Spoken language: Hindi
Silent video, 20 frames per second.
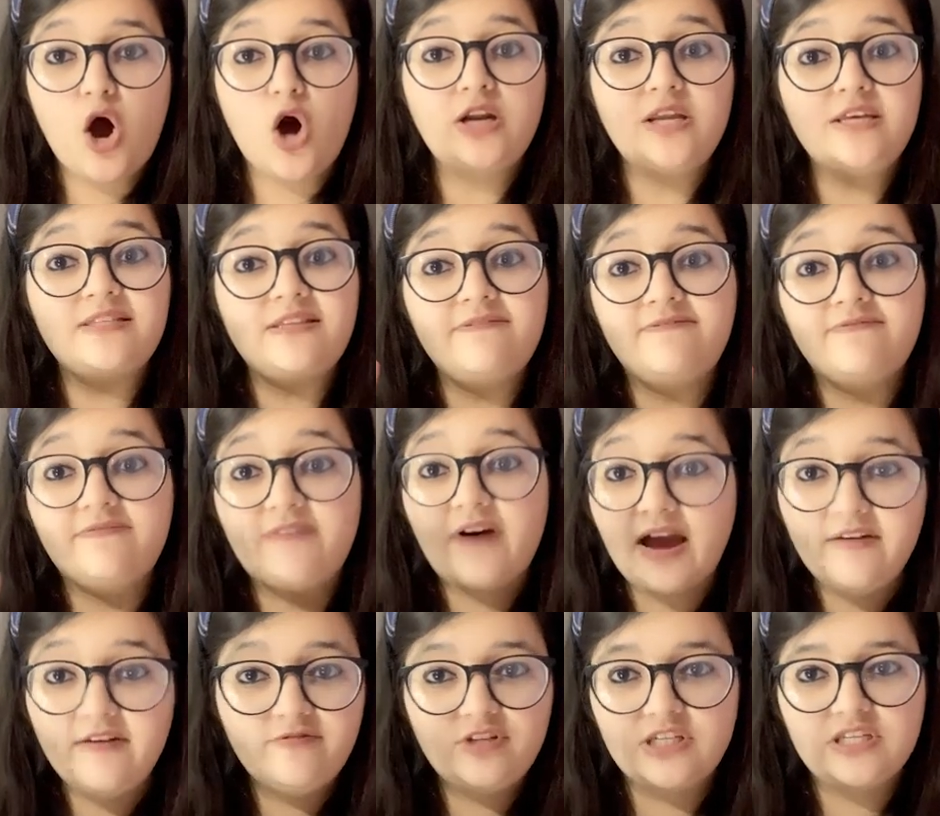और इसे
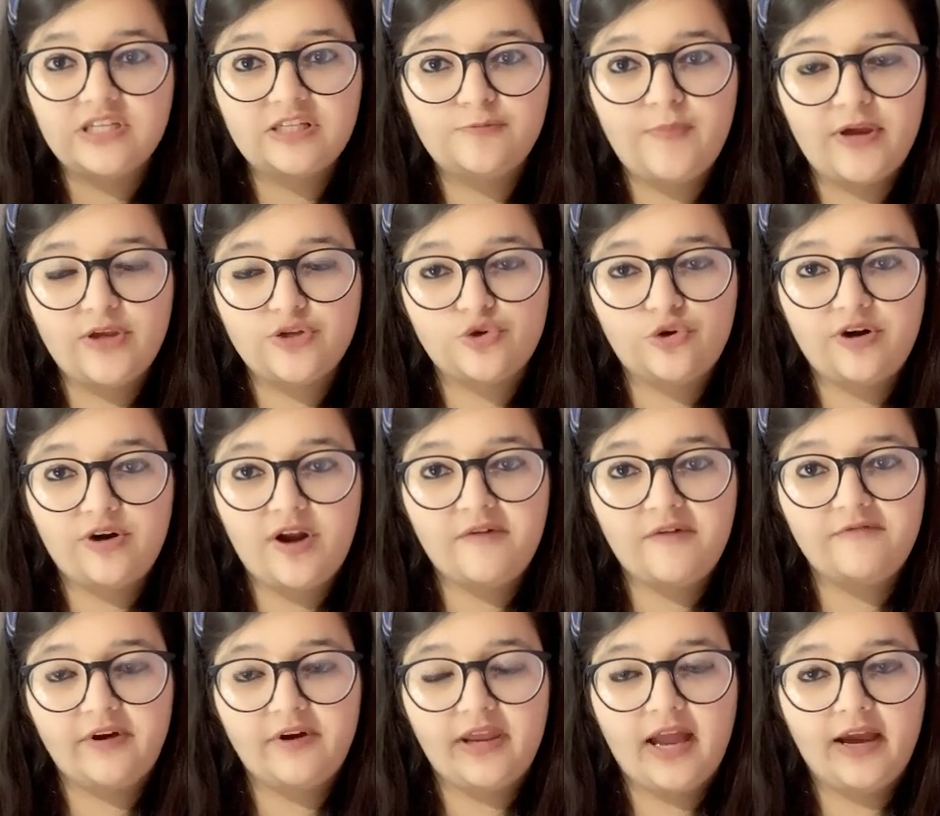फाइव जजेस बेंच को
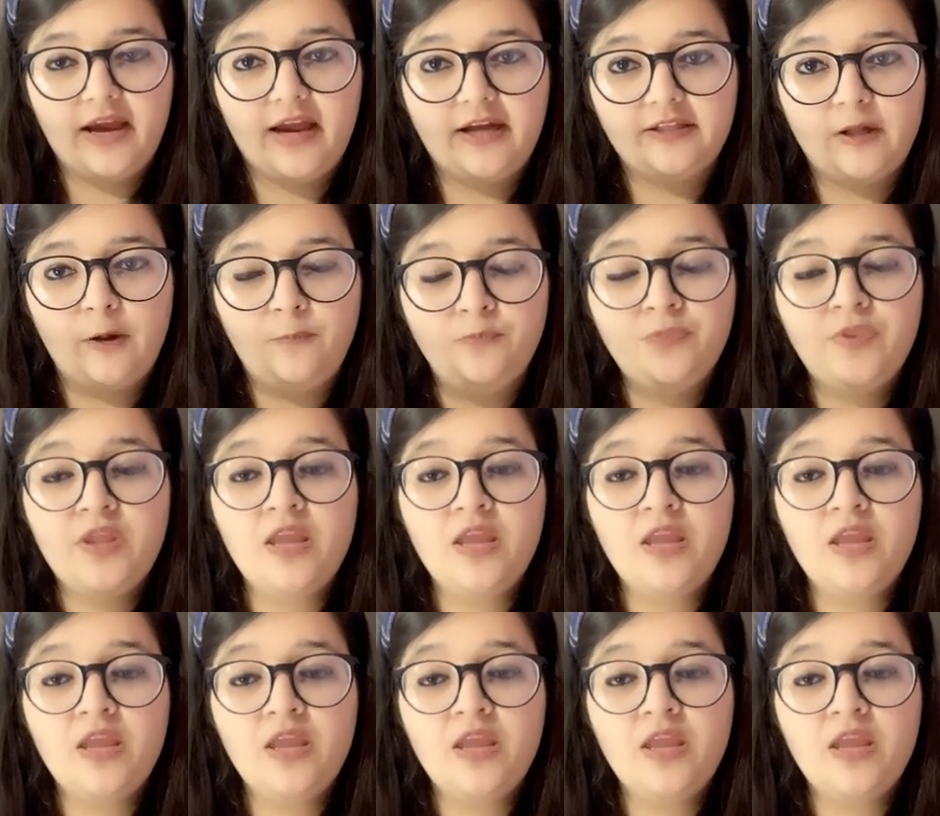रेफर किया गया था